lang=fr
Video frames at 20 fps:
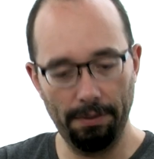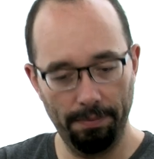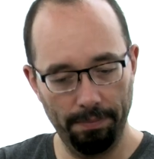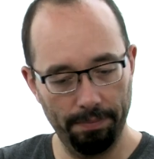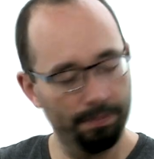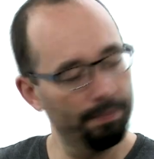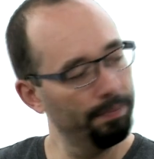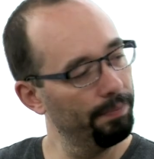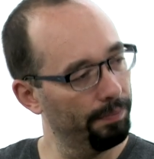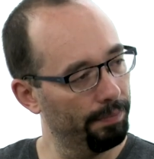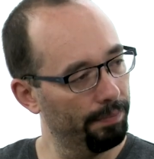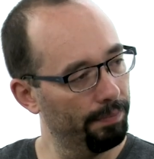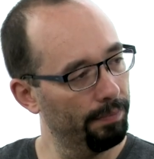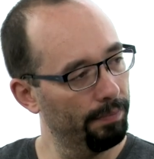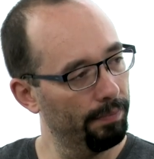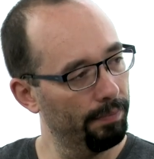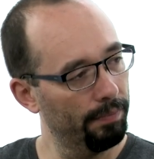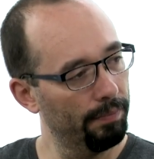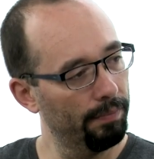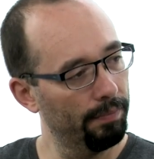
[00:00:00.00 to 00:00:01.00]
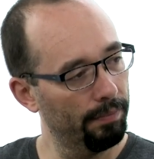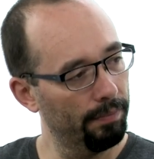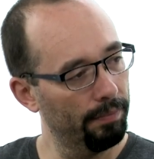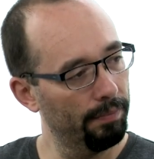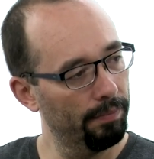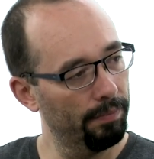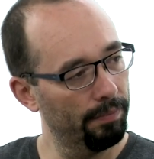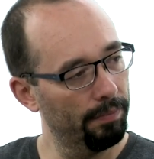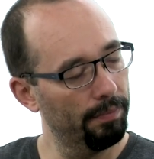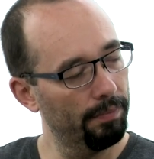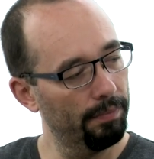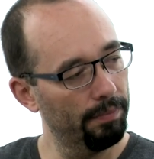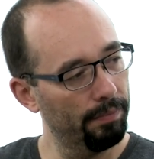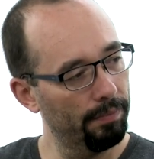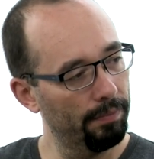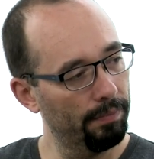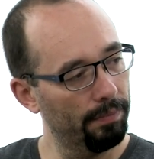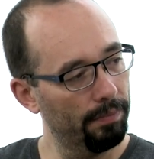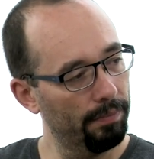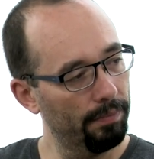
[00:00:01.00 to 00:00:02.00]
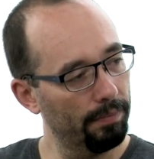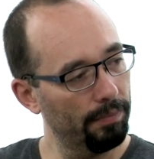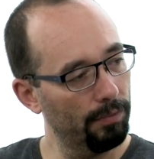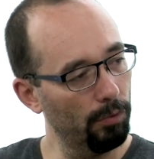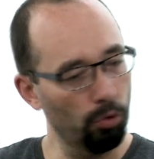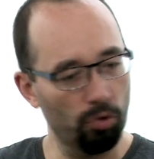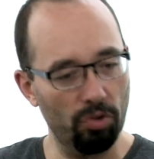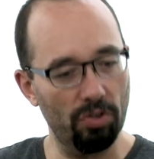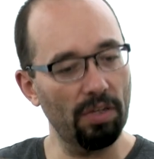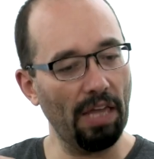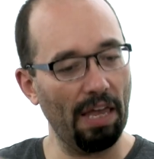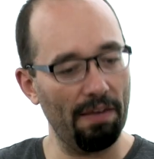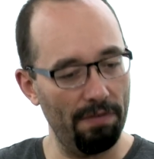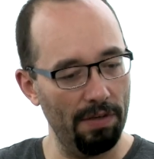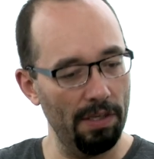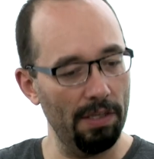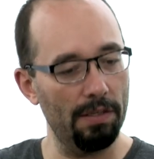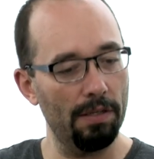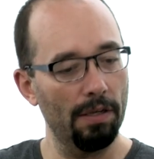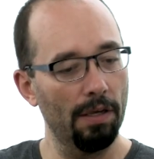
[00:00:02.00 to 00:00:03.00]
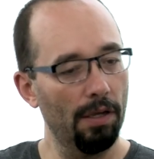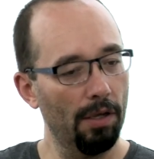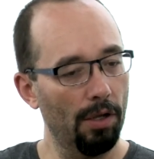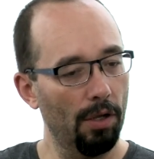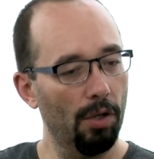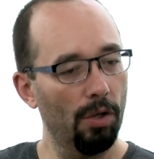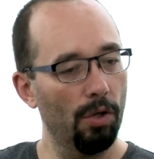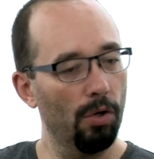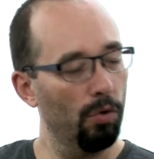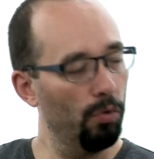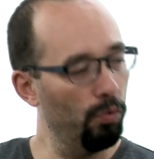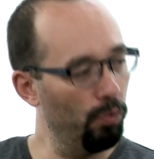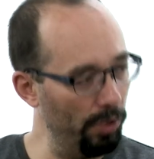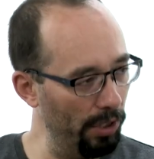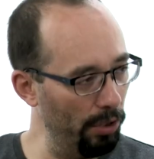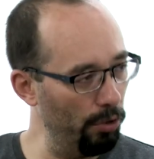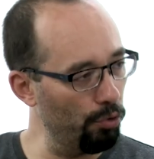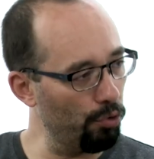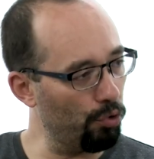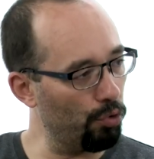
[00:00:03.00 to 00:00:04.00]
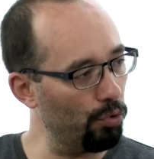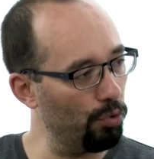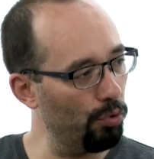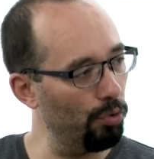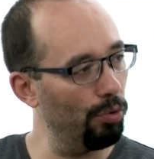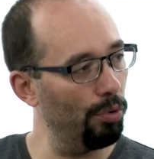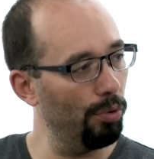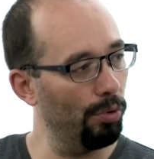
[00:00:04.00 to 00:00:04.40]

Et donc voilà. Donc, euh, donc très vite, c'est oui le jeu,